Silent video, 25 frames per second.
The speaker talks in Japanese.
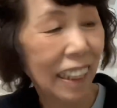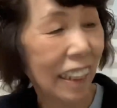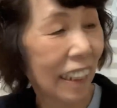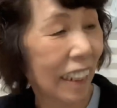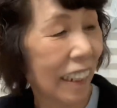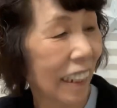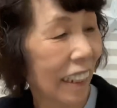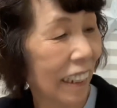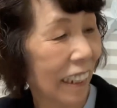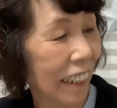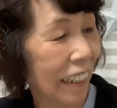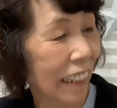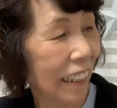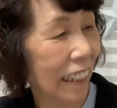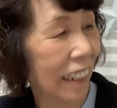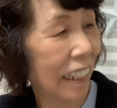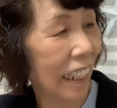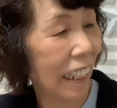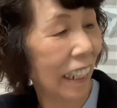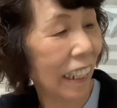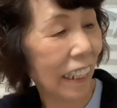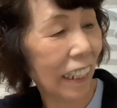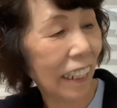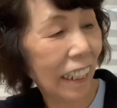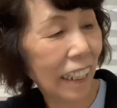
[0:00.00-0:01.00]
えー、
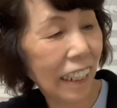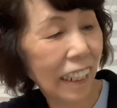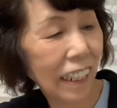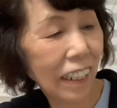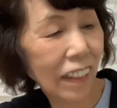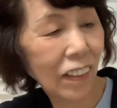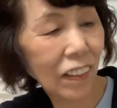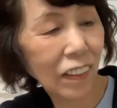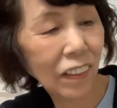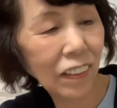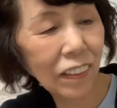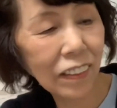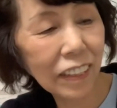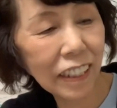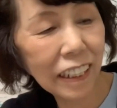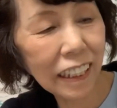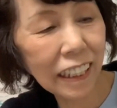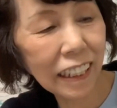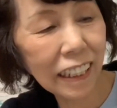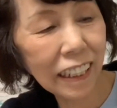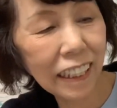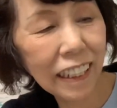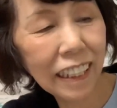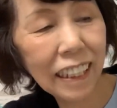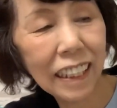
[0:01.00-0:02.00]
で、えー、ここ
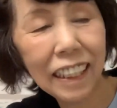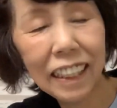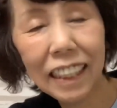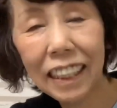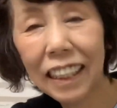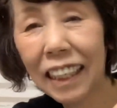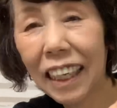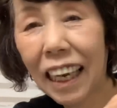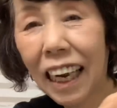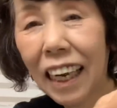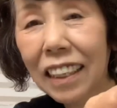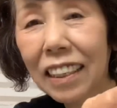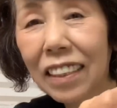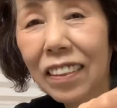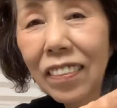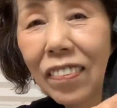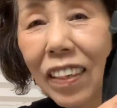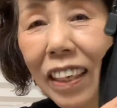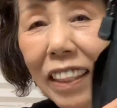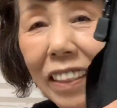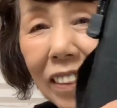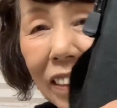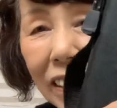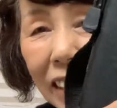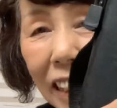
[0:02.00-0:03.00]
に、えー、
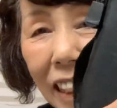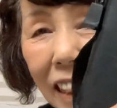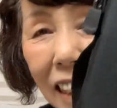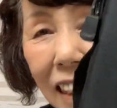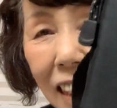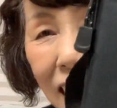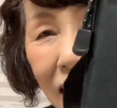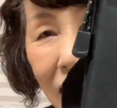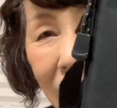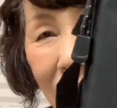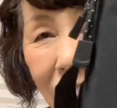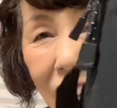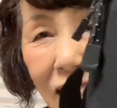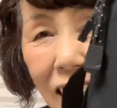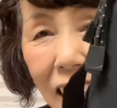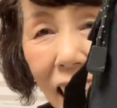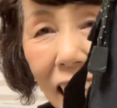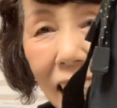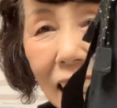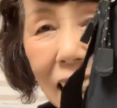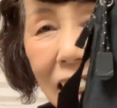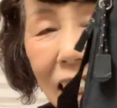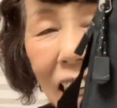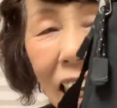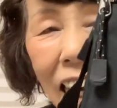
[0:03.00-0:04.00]
リラックマのね刺繍
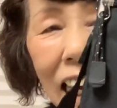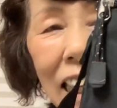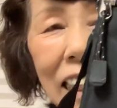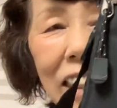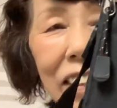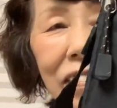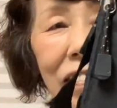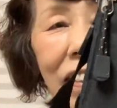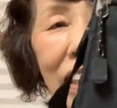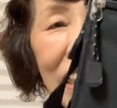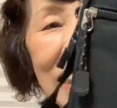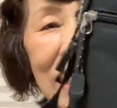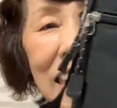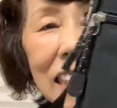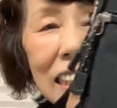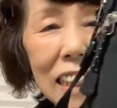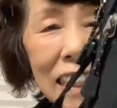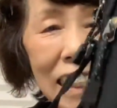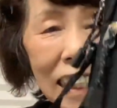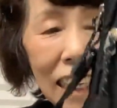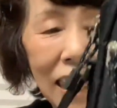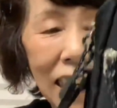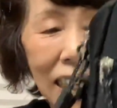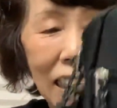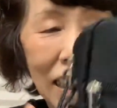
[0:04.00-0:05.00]
がしてありまし
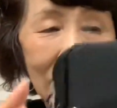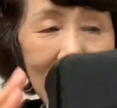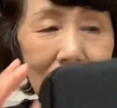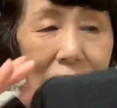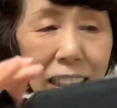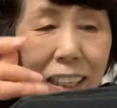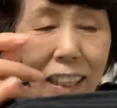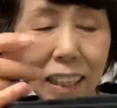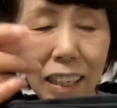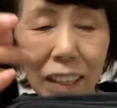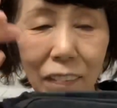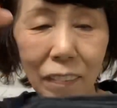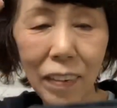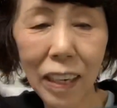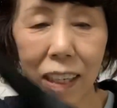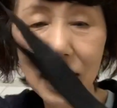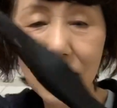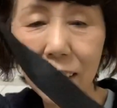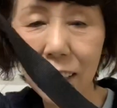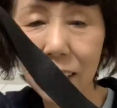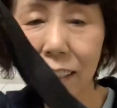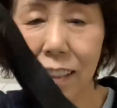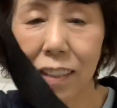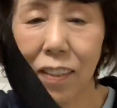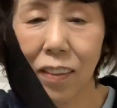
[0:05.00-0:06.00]
て、えま
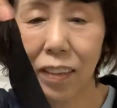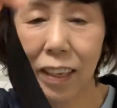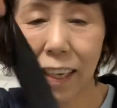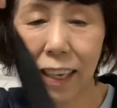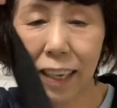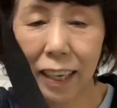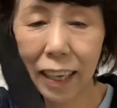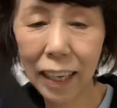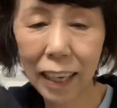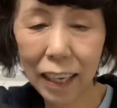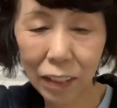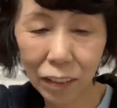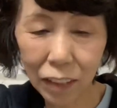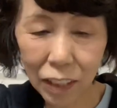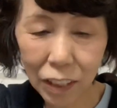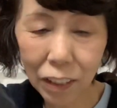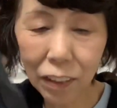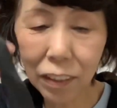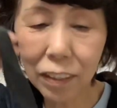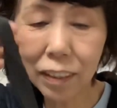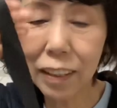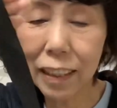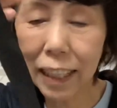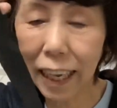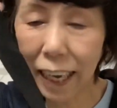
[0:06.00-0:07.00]
ずこれあの
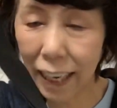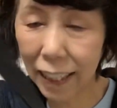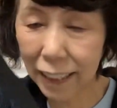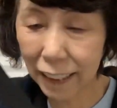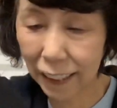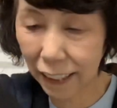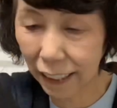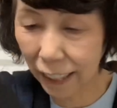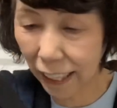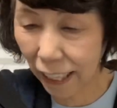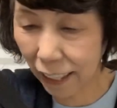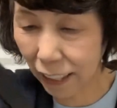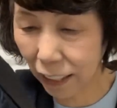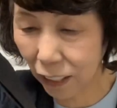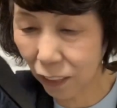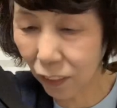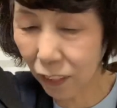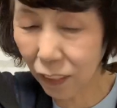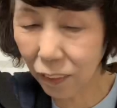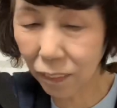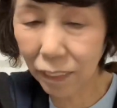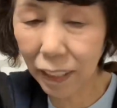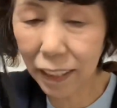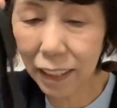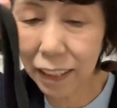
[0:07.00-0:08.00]
ショルダーになってお
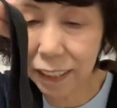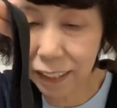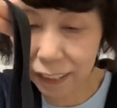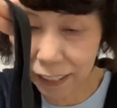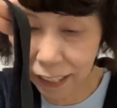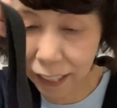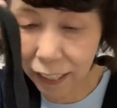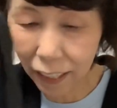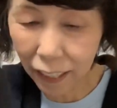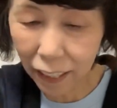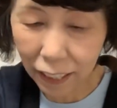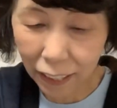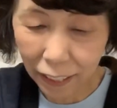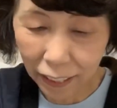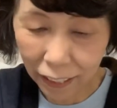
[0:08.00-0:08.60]
りますね。